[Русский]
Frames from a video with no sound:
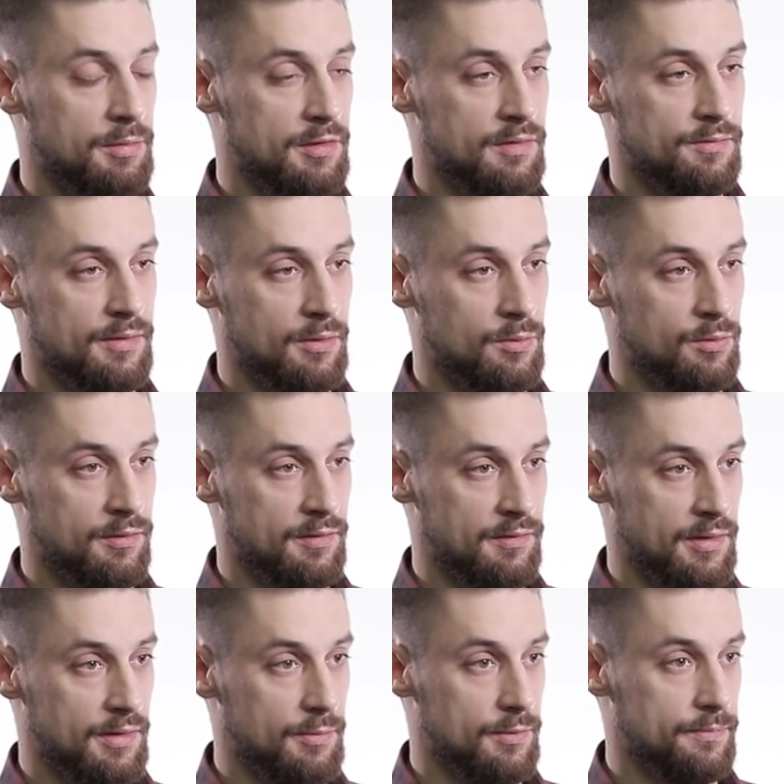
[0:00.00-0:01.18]
объединив такую
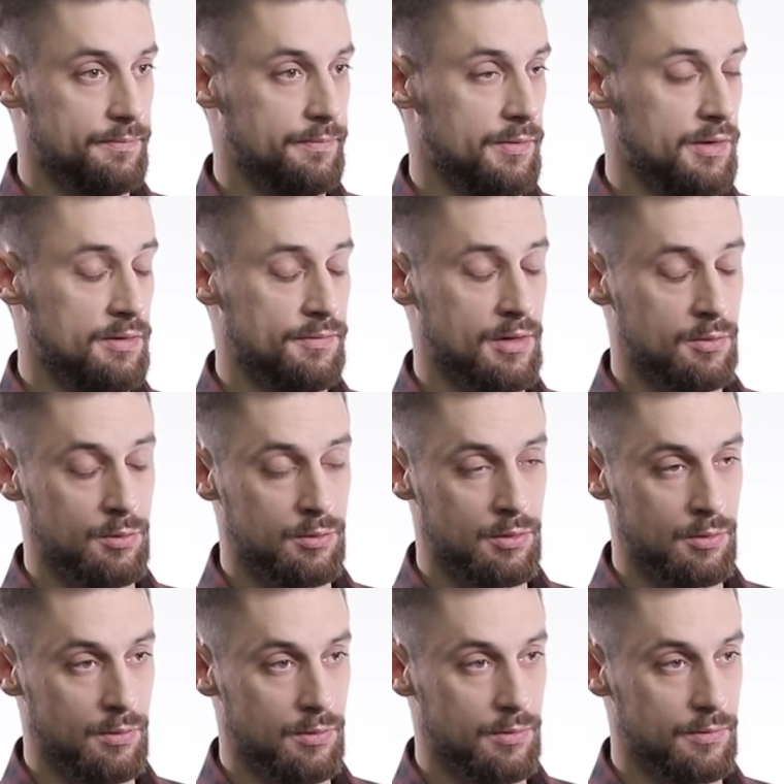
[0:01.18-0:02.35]
систему, и ни в какую
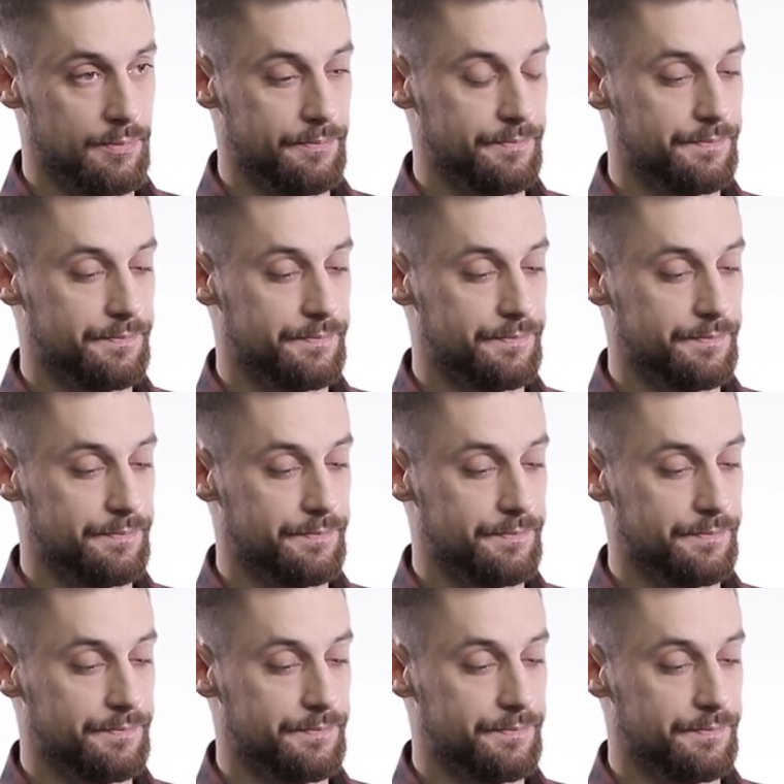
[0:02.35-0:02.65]
другую.